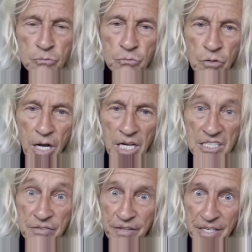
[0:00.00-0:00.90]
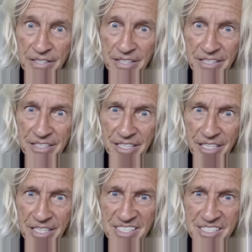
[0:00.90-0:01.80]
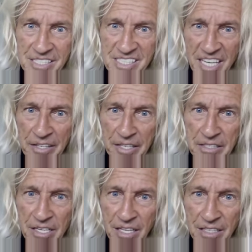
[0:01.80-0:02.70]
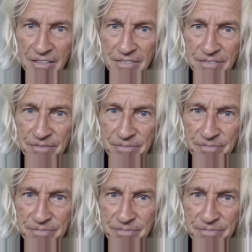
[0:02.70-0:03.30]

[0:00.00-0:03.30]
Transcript: was du als veränderlich erkennst, ist Anatta.